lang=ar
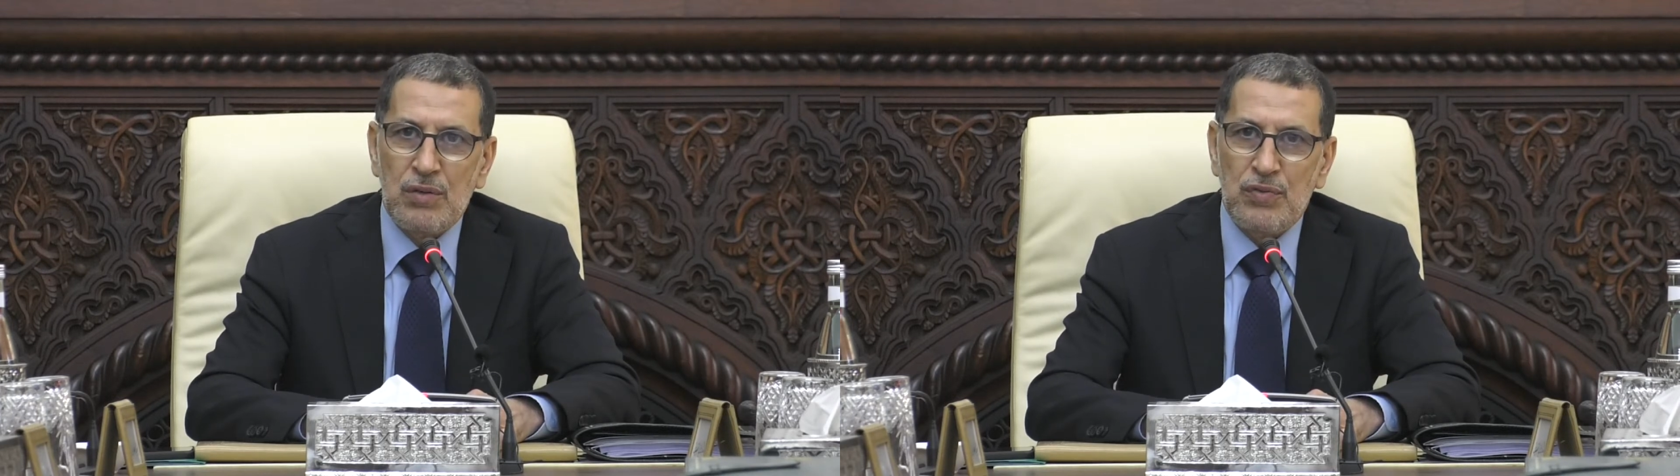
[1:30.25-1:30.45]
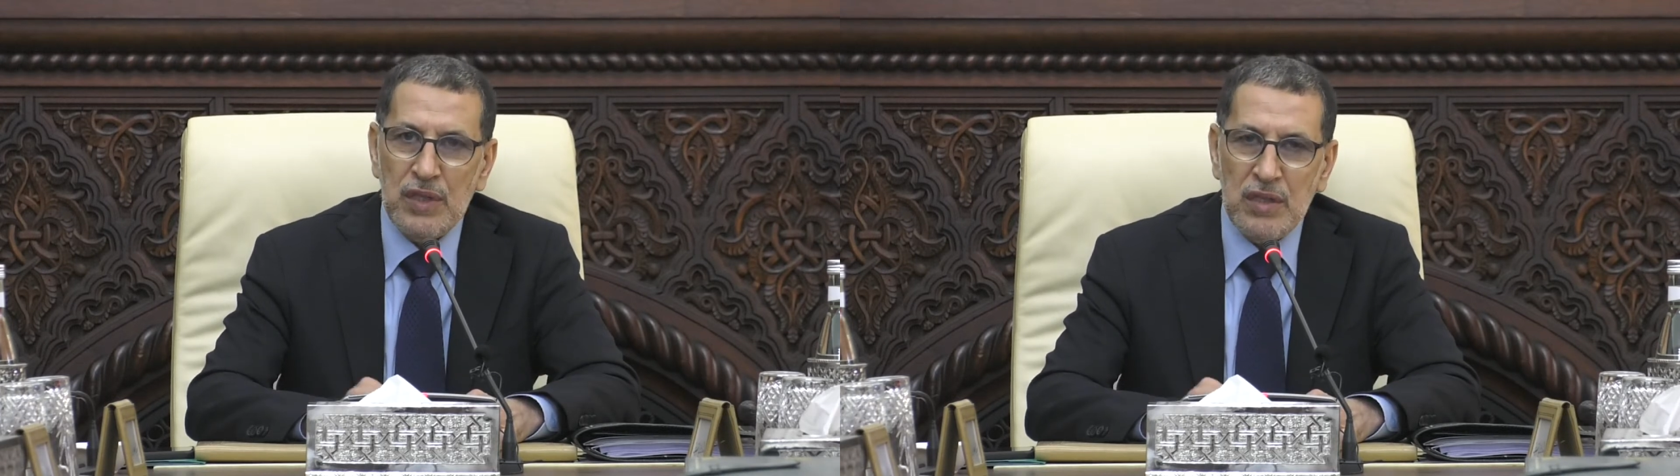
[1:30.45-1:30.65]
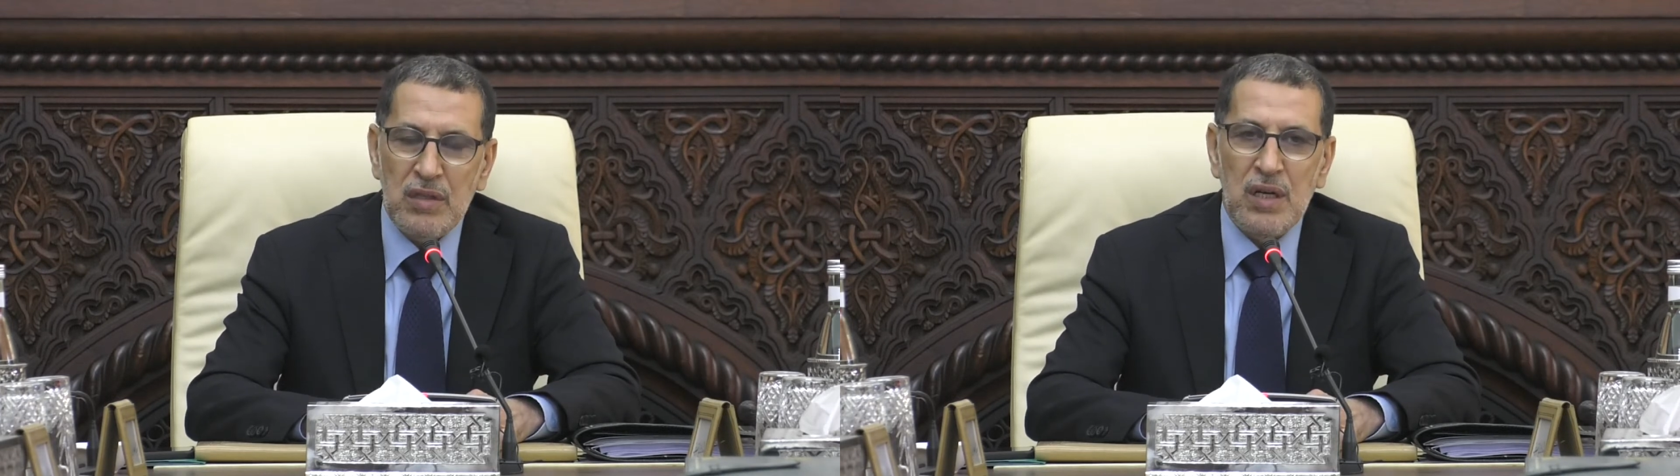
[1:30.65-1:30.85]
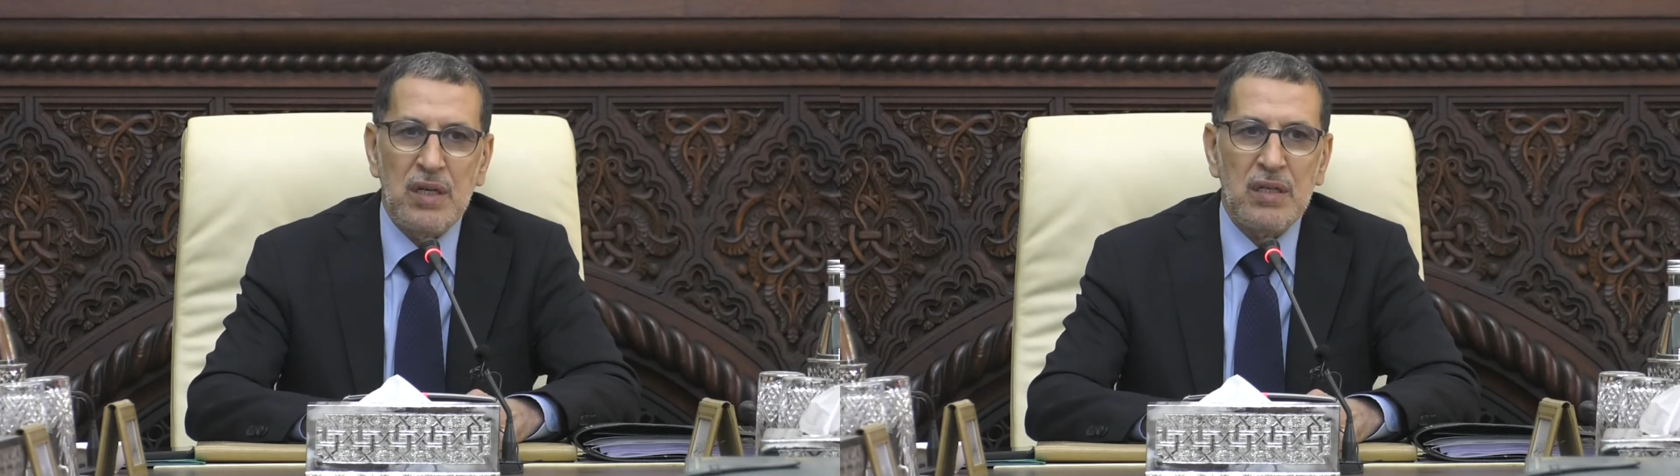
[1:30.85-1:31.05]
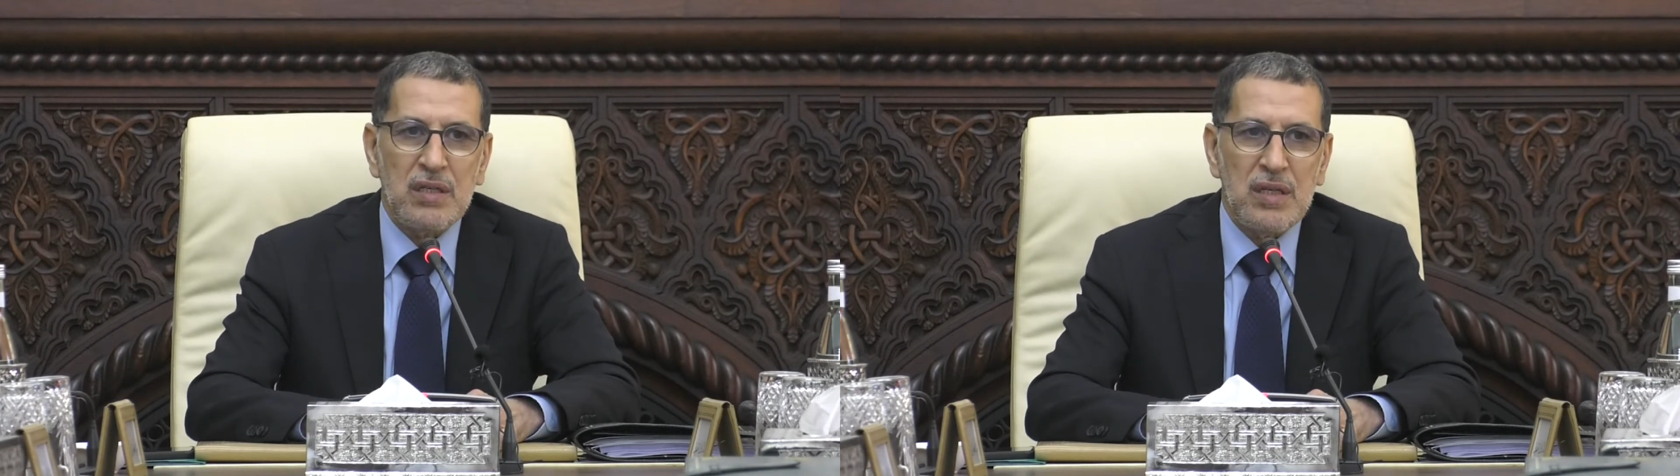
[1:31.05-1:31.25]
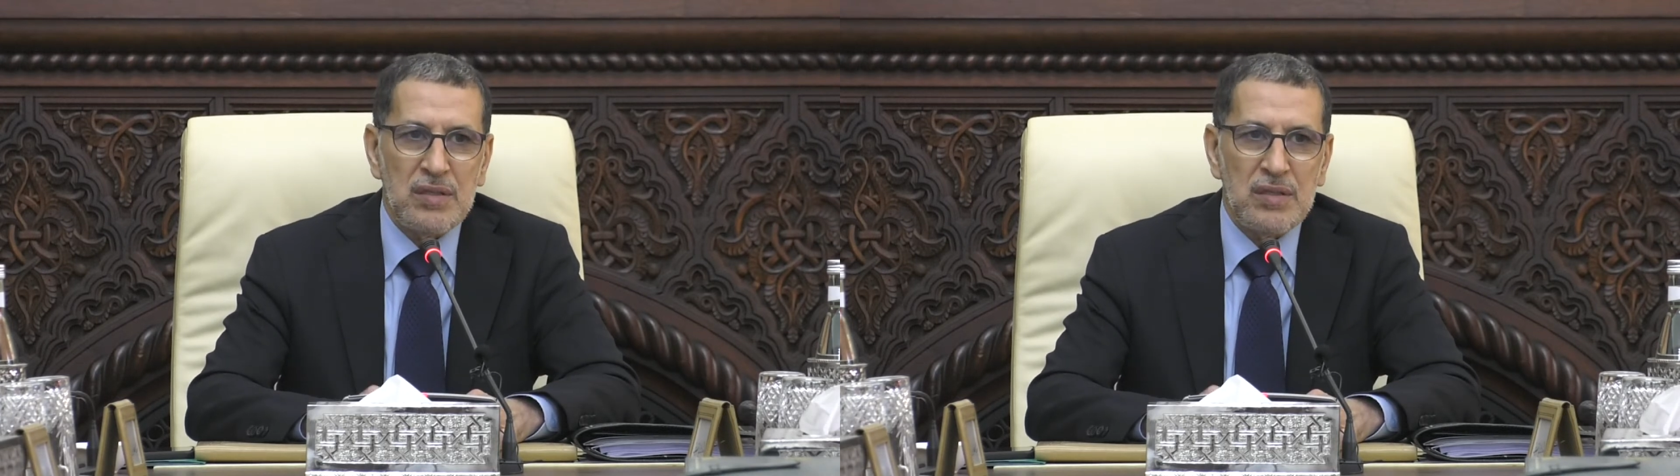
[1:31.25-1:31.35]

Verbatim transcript: في إطار